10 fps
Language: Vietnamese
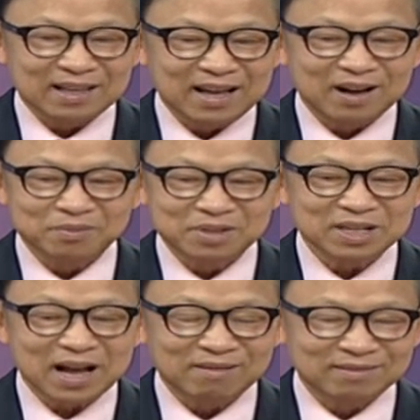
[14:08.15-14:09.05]
dạ không có
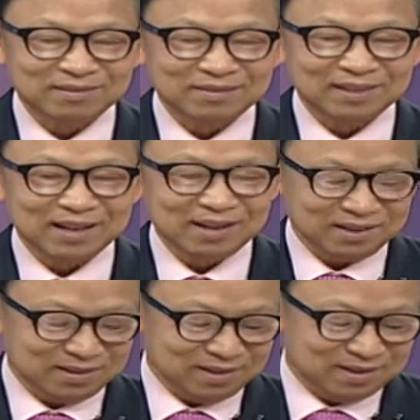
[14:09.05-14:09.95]
sao ha
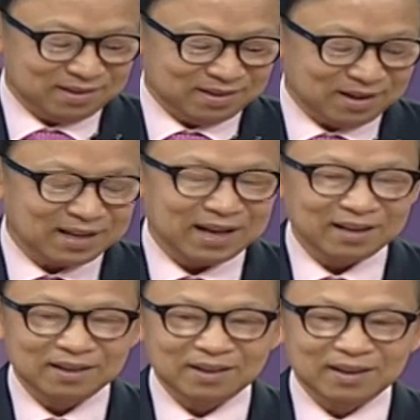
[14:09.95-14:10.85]
à. ok
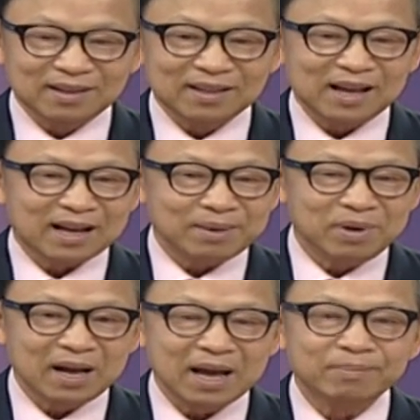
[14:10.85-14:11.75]
dạ cảm
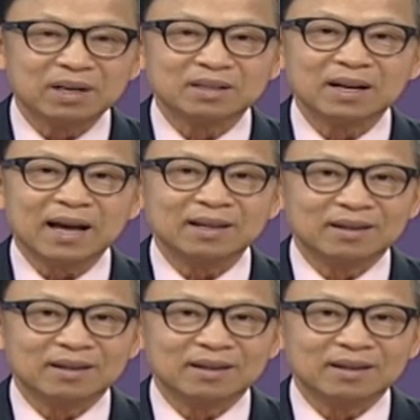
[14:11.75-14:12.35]
ơn em tới đây